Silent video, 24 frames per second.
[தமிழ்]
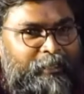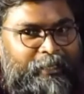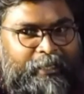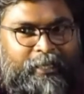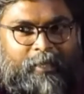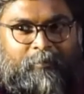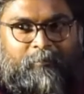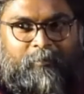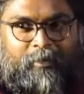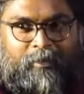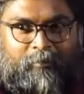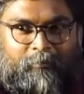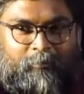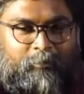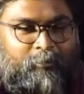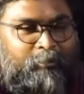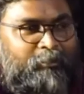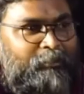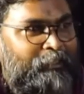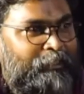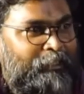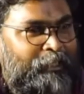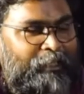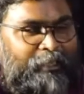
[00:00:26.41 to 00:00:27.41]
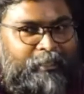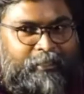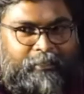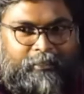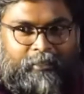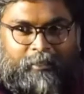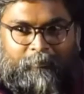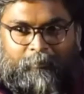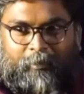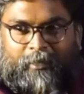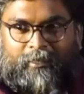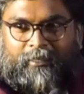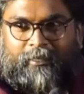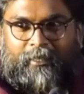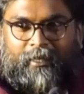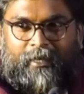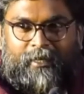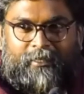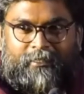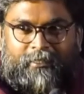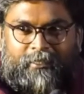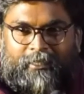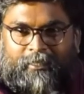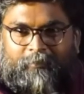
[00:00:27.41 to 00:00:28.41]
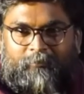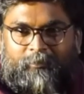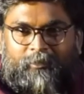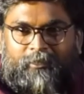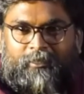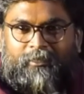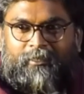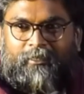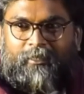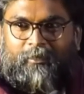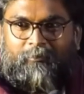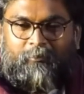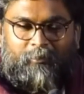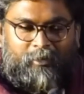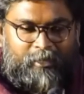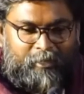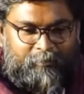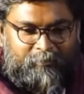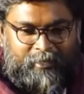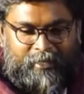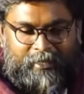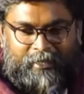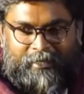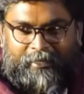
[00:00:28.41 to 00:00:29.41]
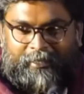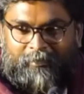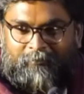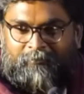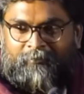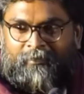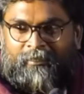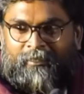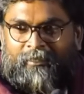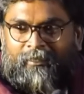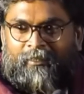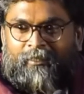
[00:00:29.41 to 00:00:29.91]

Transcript: டீம்னும் போது எனக்கு இந்த படத்தில் கிடச்ச டீம் வந்து ரொம்ப அருமையான டீம்